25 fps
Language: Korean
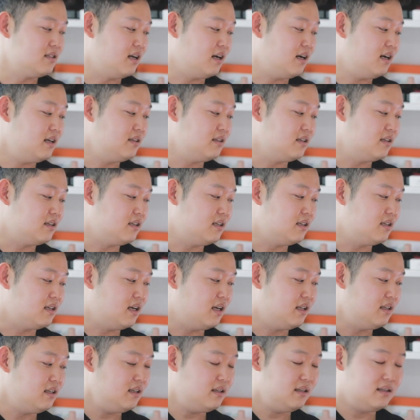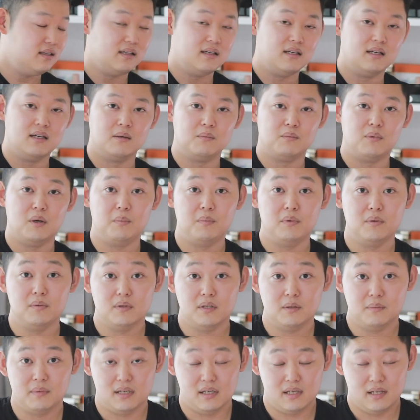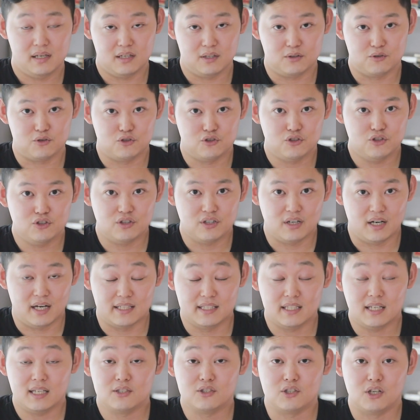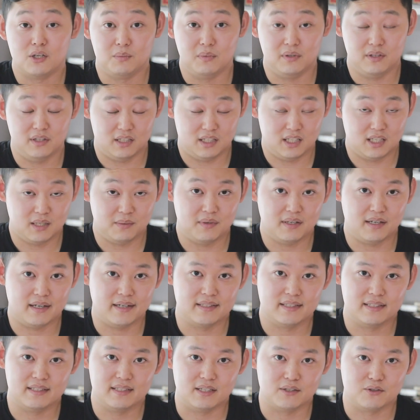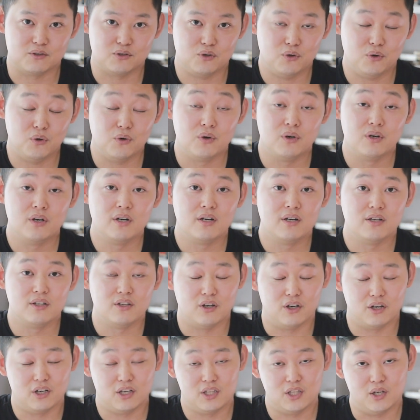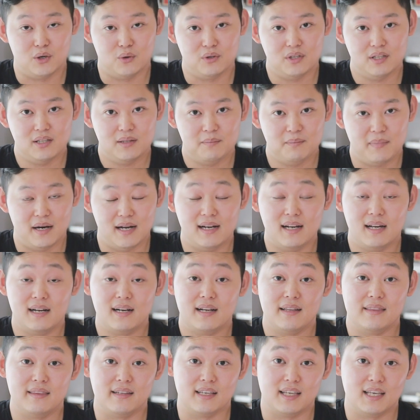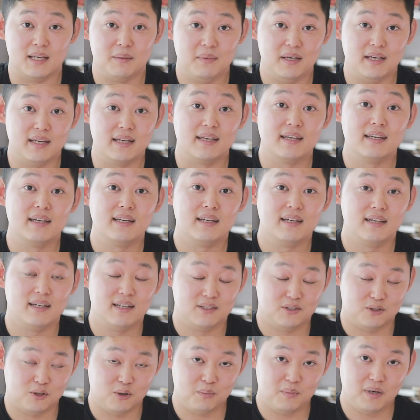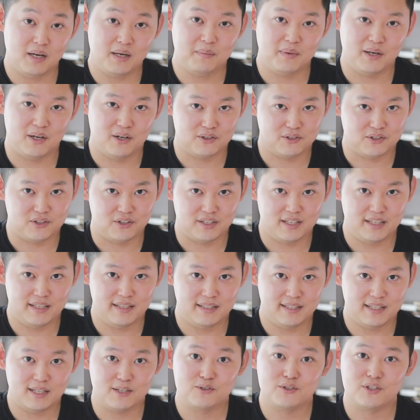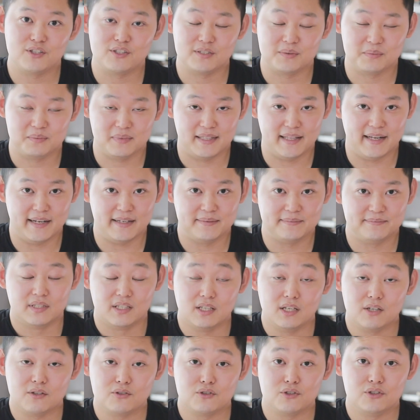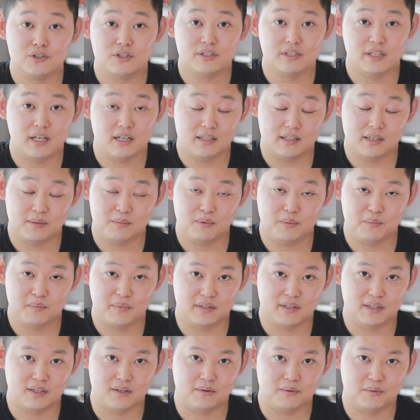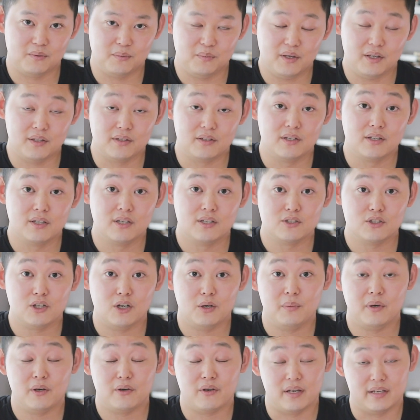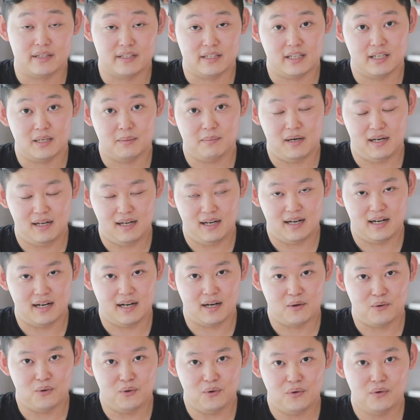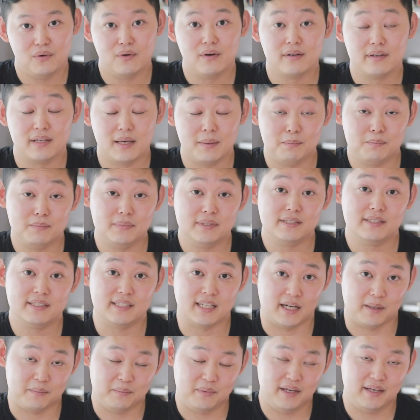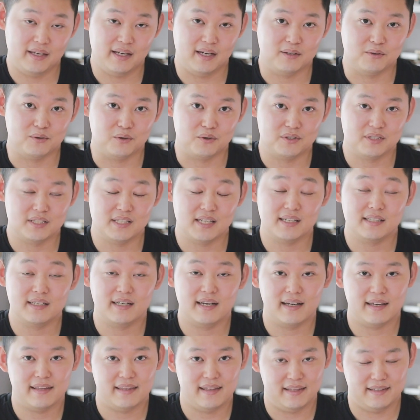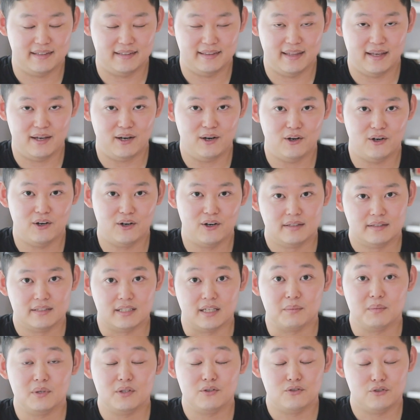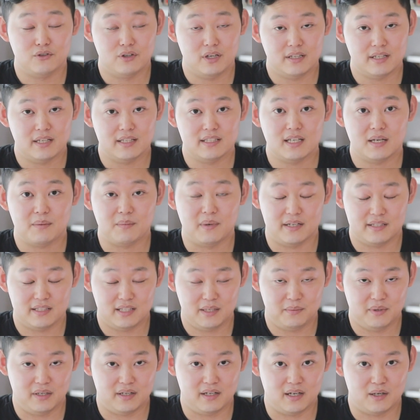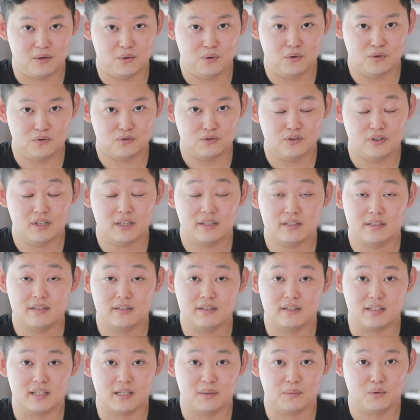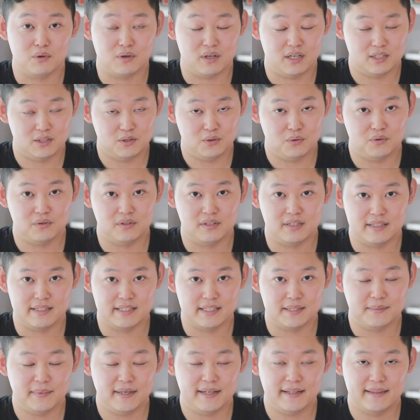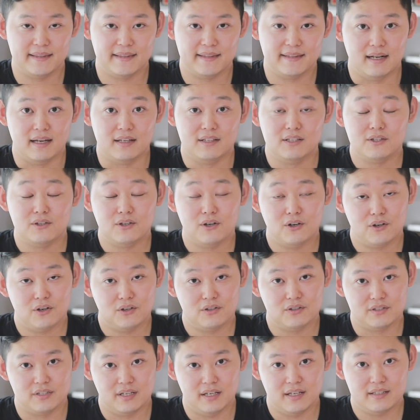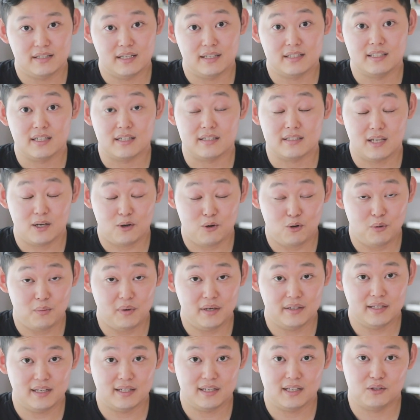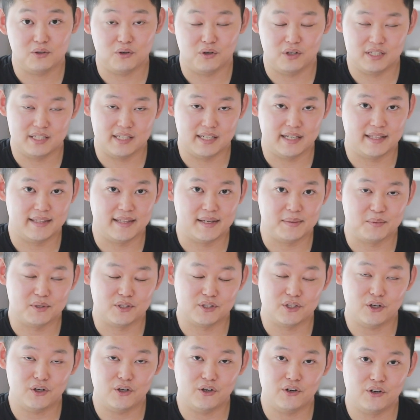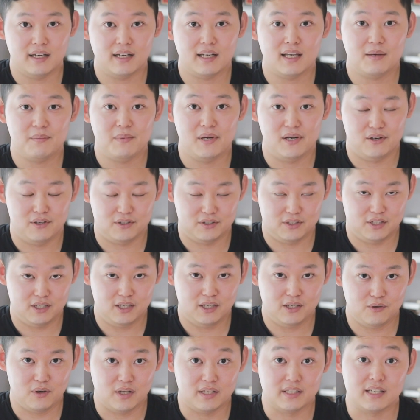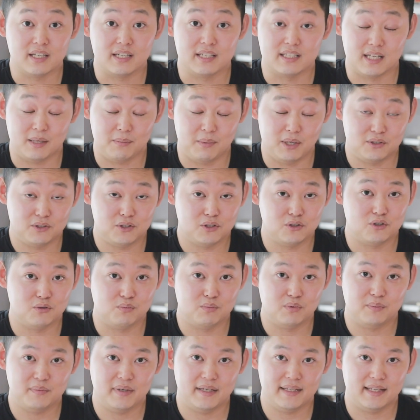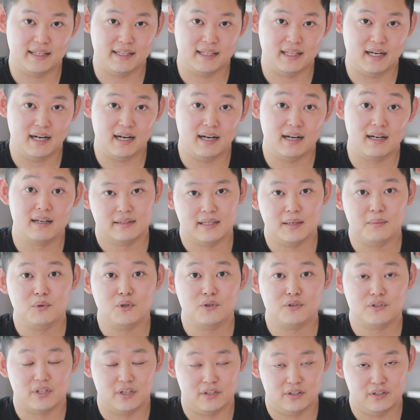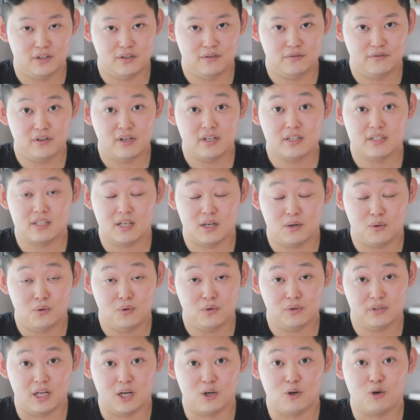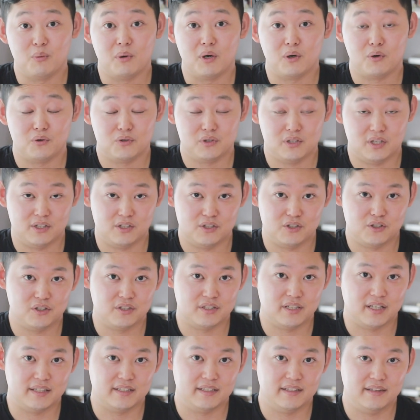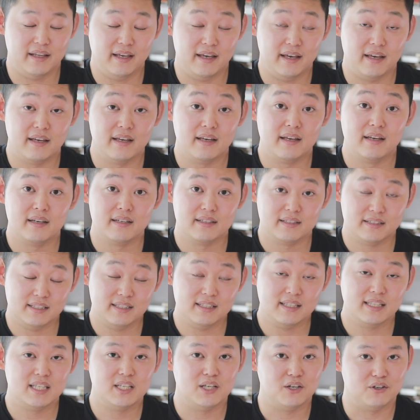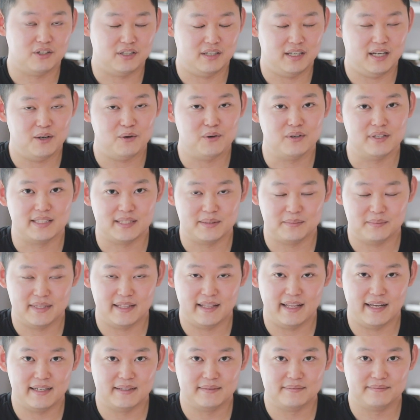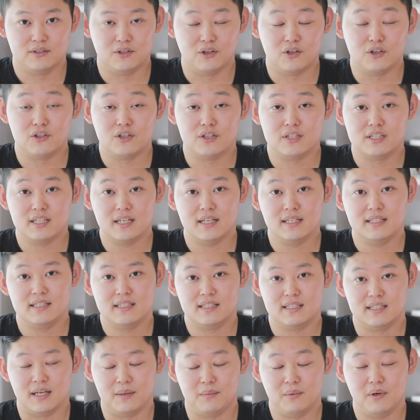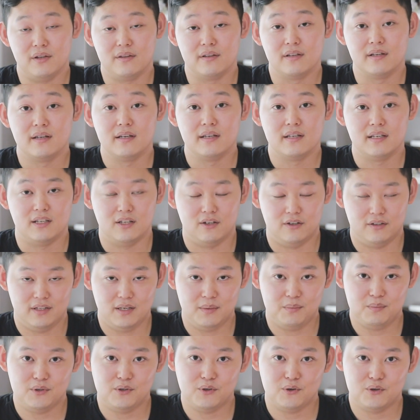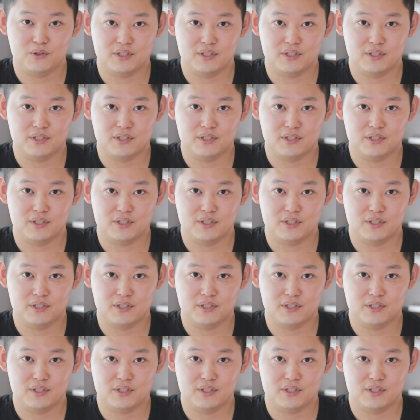제가 느끼기에는 퍼퓸드 말리 의 향수 중 가장 젊은 느낌을 가진 향수로 여기서 오는 발랄한 느낌이 정말 매력적인 향수였습니다. 이 향수는 향을 한번 맡아보면 처음에 굉장히 발랄하고 예쁜 장미의 향으로 시작을 하게 되는데요. 장미 두 개에 살짝 발사믹하고 꿀 같은 느낌도 가지고는 있지만 레드커런트에 살짝 새콤한 향이 더해지게 되면서 향의 밸런스를 굉장히 잘 맞춰줄 뿐만 아니라 팝노트에서 프레쉬하고 달콤한 꽃향을 선사하는데 큰 기여를 하고 있습니다. 여기서 시간이 지나면 이런 예쁜